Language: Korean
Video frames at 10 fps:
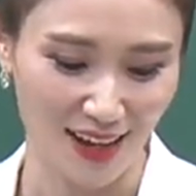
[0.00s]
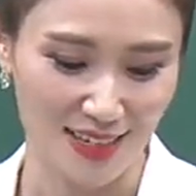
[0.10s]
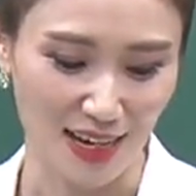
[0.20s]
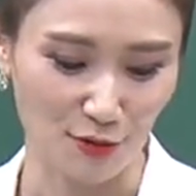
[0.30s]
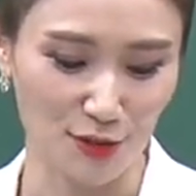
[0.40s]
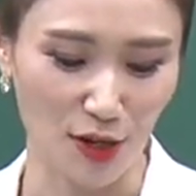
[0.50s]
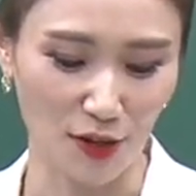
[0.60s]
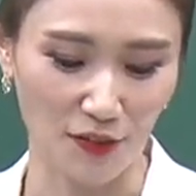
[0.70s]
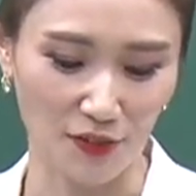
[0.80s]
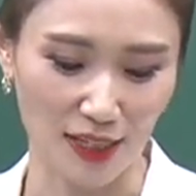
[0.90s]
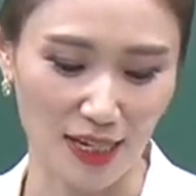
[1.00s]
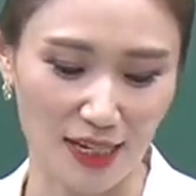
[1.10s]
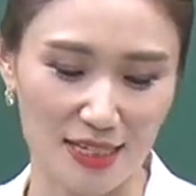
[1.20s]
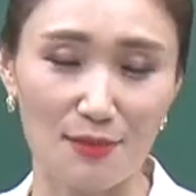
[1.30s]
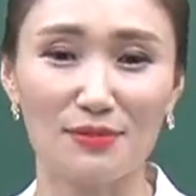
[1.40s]
자, 우선
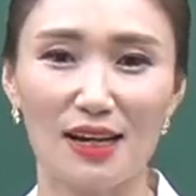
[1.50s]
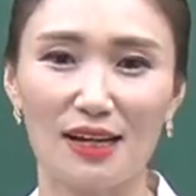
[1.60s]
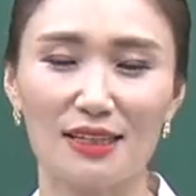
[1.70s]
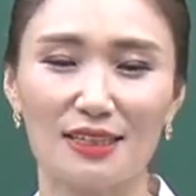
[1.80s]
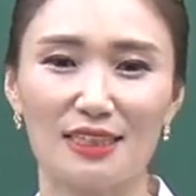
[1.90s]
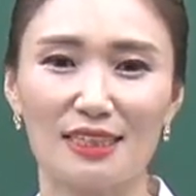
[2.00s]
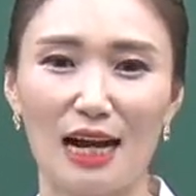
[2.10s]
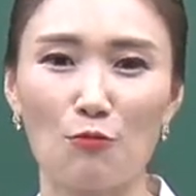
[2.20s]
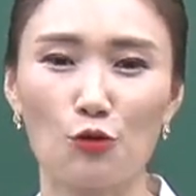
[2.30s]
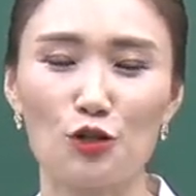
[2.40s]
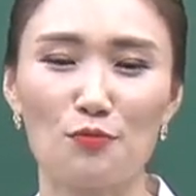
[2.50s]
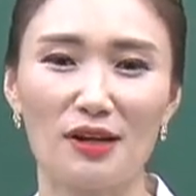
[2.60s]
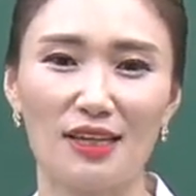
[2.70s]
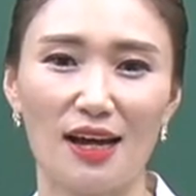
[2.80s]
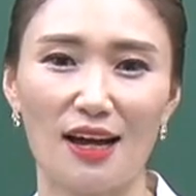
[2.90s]
잠깐 그 각
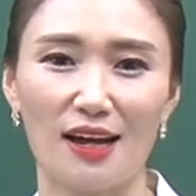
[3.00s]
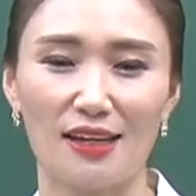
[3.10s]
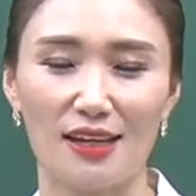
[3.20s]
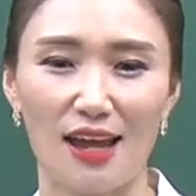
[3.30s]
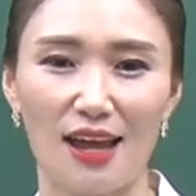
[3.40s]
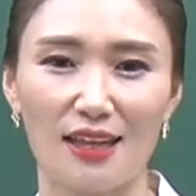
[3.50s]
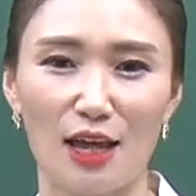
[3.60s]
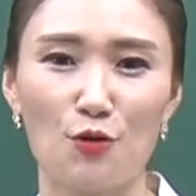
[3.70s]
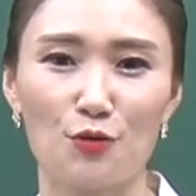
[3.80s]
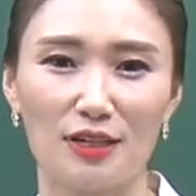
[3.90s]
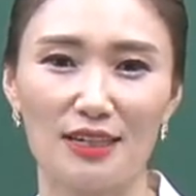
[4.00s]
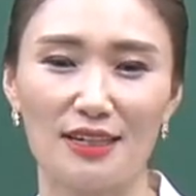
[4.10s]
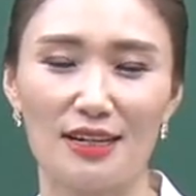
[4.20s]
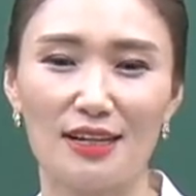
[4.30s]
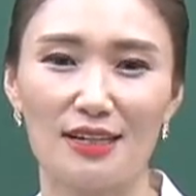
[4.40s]
모듈마다의
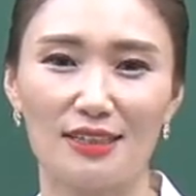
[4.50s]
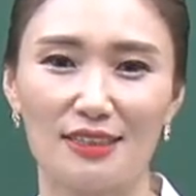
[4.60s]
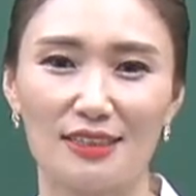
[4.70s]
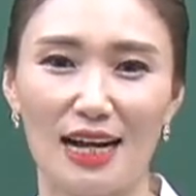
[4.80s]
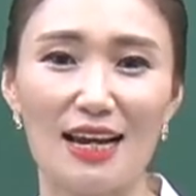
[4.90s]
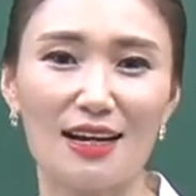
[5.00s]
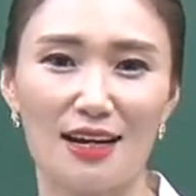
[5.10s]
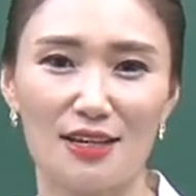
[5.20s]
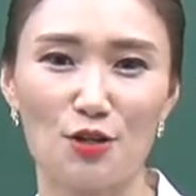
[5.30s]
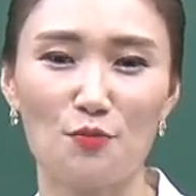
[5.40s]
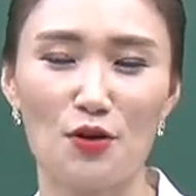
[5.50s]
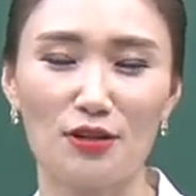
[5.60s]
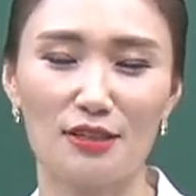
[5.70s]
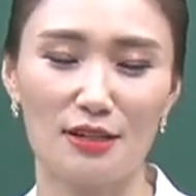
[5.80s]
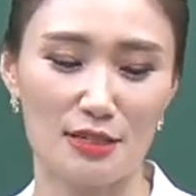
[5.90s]
내용을 어, 간략하게
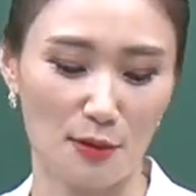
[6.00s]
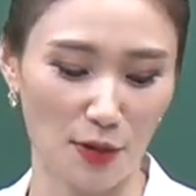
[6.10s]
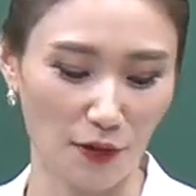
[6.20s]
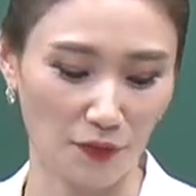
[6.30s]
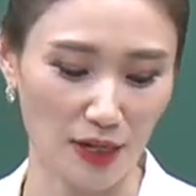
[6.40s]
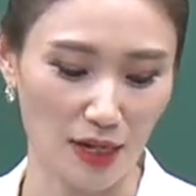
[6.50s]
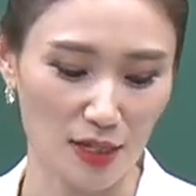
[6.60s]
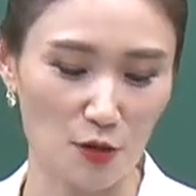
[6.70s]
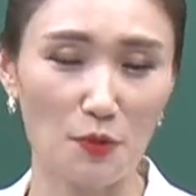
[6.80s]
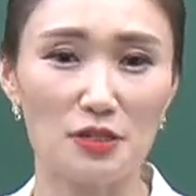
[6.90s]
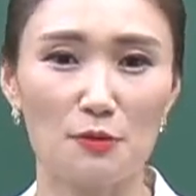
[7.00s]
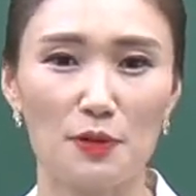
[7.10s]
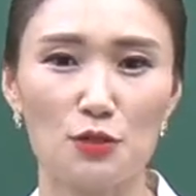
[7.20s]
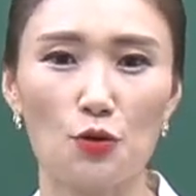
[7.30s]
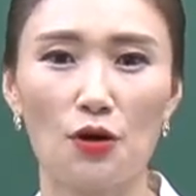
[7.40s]
설명을 드리자면 첫 번째
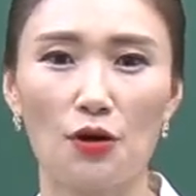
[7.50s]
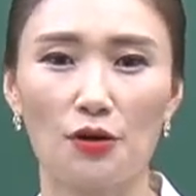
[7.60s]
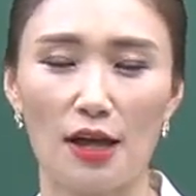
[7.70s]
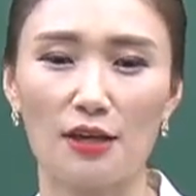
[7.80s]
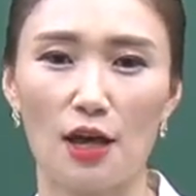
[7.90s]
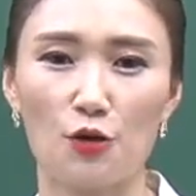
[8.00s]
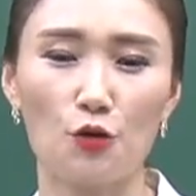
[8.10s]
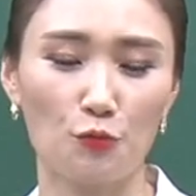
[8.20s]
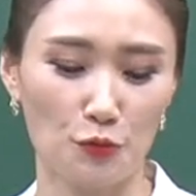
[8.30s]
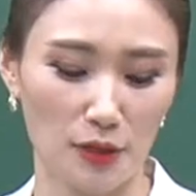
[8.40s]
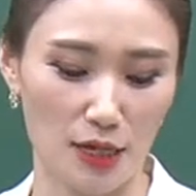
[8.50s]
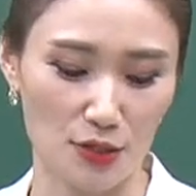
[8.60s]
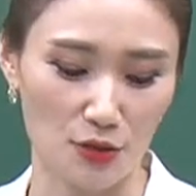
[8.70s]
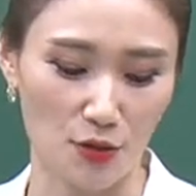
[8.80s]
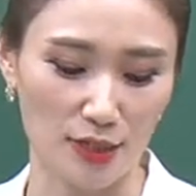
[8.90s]
비서의 개요 부분에
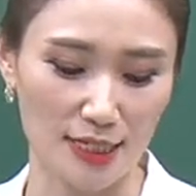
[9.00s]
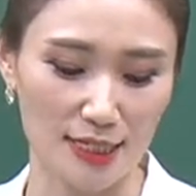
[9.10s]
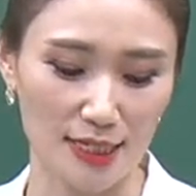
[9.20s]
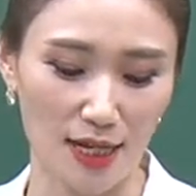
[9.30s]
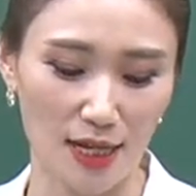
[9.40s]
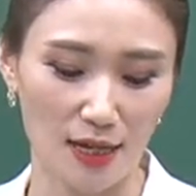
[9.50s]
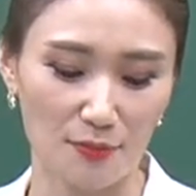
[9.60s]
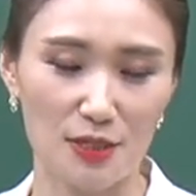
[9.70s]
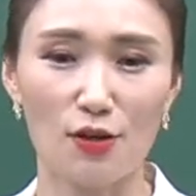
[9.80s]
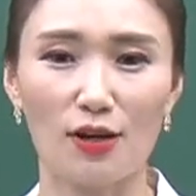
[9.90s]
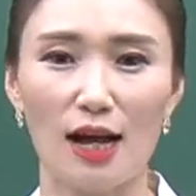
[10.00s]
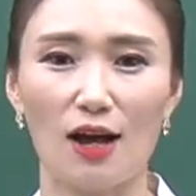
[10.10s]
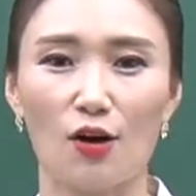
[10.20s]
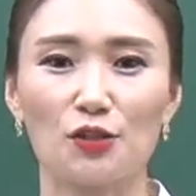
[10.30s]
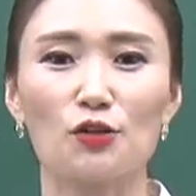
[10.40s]
있어서는 비서가
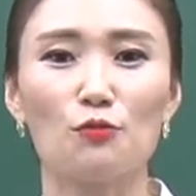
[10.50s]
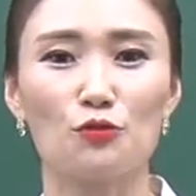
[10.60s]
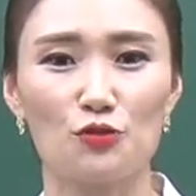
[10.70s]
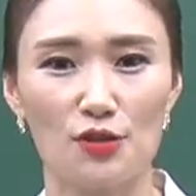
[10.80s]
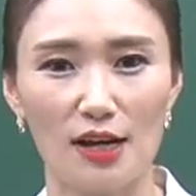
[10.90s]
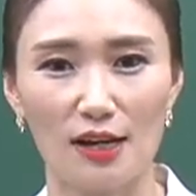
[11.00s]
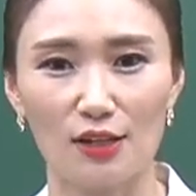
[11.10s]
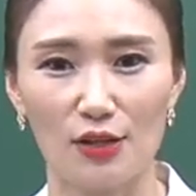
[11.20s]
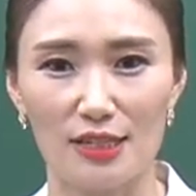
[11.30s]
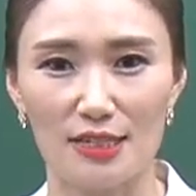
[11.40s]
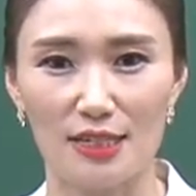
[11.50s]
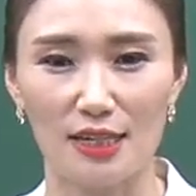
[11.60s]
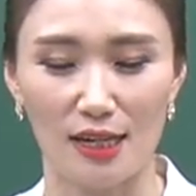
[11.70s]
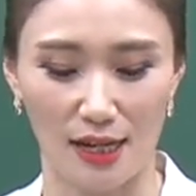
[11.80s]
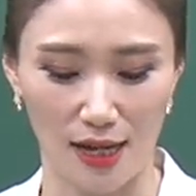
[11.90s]
어떤 업무를 수행하게
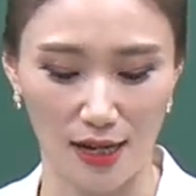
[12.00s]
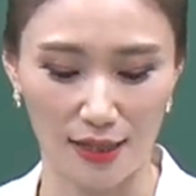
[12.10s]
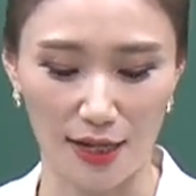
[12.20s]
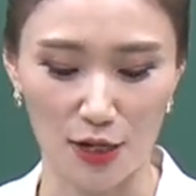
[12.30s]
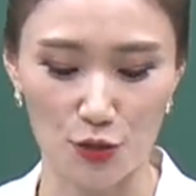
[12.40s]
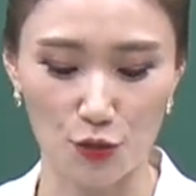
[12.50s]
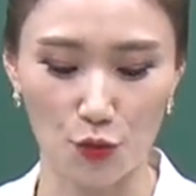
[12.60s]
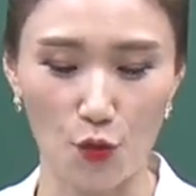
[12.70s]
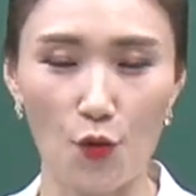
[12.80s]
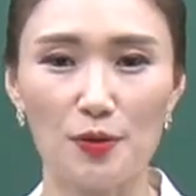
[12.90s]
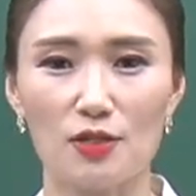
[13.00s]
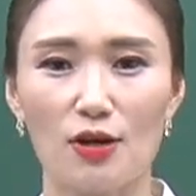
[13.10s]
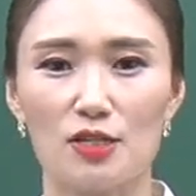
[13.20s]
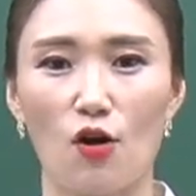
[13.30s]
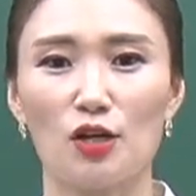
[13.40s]
되는지 대략적으로
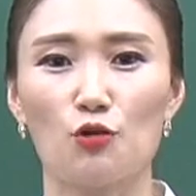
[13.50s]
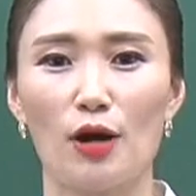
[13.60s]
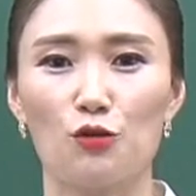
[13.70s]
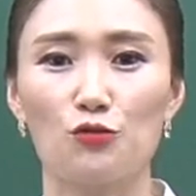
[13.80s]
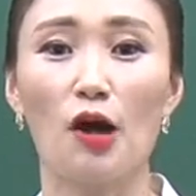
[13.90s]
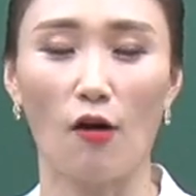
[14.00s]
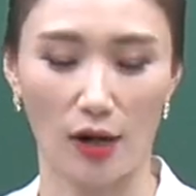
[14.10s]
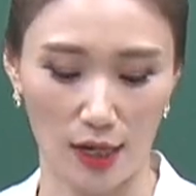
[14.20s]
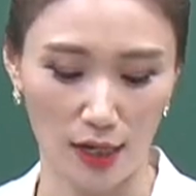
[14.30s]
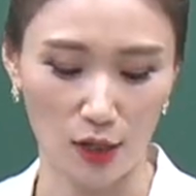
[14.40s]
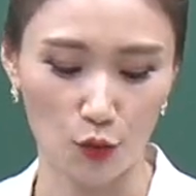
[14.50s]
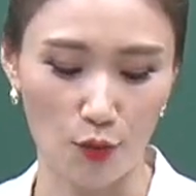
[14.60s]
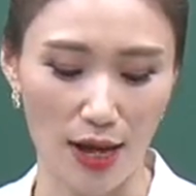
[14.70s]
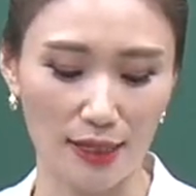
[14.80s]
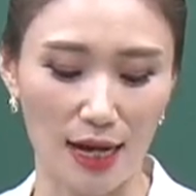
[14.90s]
비서의 정의와 유형
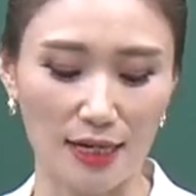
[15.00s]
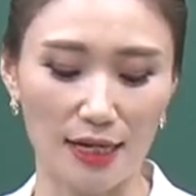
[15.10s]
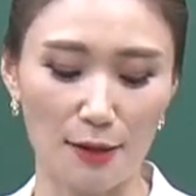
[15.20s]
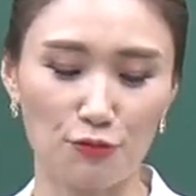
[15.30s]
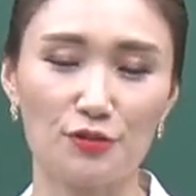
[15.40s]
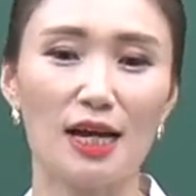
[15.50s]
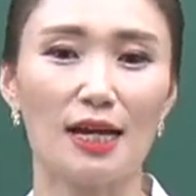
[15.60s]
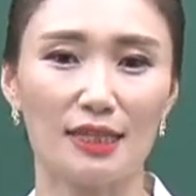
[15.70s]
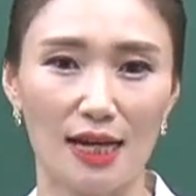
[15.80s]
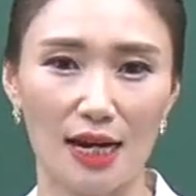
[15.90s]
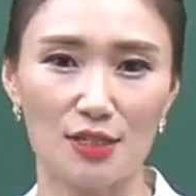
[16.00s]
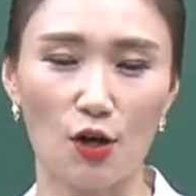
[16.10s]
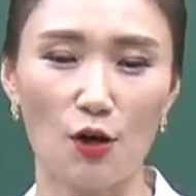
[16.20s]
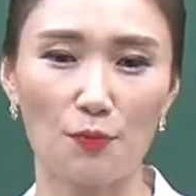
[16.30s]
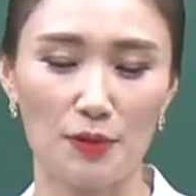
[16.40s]
또한 각각의 분야에
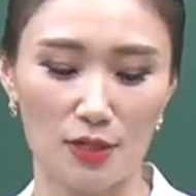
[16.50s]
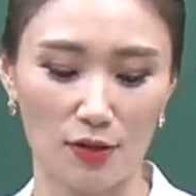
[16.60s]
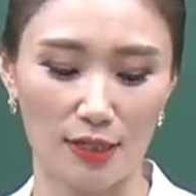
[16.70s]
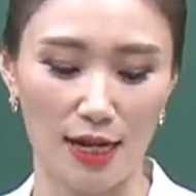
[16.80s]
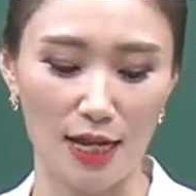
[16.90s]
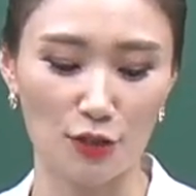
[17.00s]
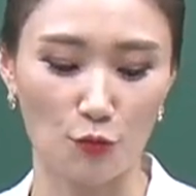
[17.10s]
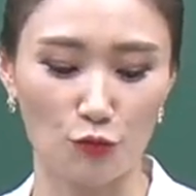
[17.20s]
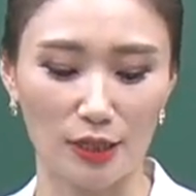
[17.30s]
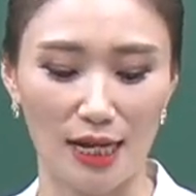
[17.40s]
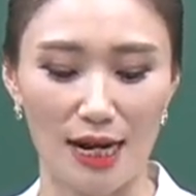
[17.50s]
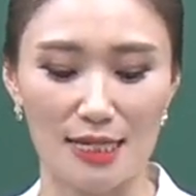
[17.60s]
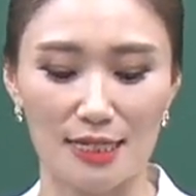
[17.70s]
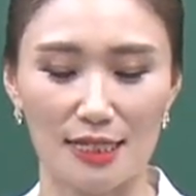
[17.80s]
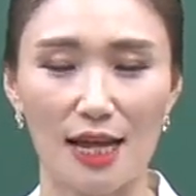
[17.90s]
따라서 비서들이 하는 업무가
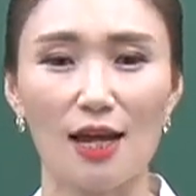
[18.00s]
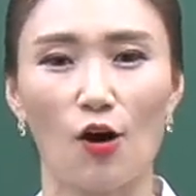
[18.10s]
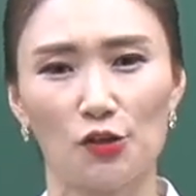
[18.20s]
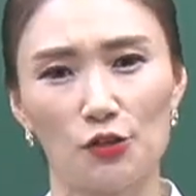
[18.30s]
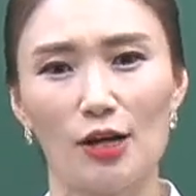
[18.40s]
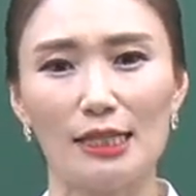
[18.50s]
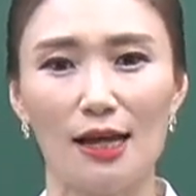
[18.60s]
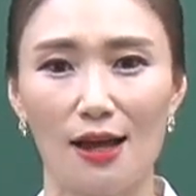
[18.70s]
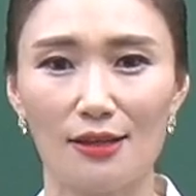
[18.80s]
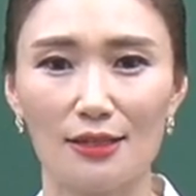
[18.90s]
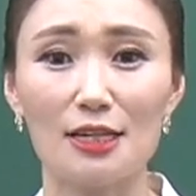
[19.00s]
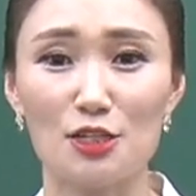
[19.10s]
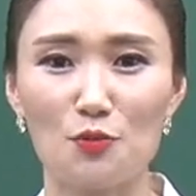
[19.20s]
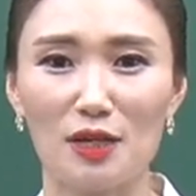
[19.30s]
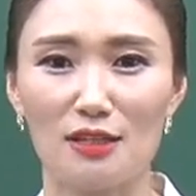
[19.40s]
달라지는데 어떠한
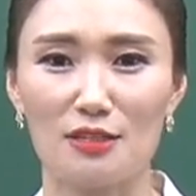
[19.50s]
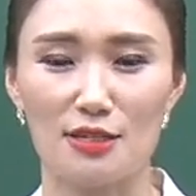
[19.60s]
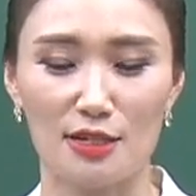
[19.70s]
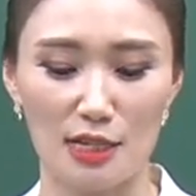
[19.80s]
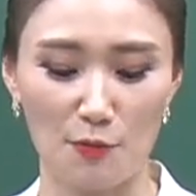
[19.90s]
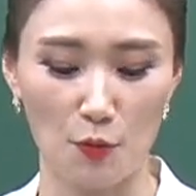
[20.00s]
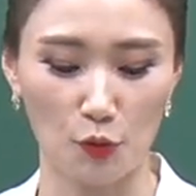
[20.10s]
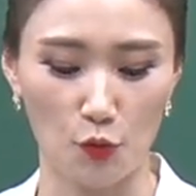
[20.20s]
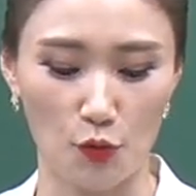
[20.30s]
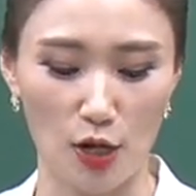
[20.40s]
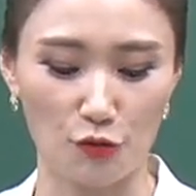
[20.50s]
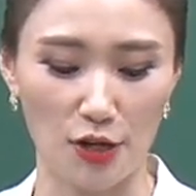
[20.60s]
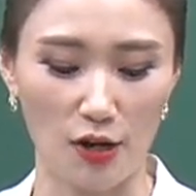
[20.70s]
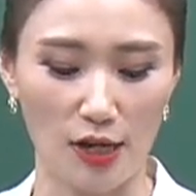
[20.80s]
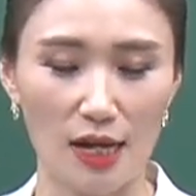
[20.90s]
특이점이 있는지를 살펴보도록
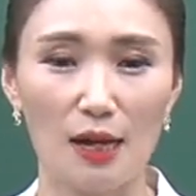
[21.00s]
하고요.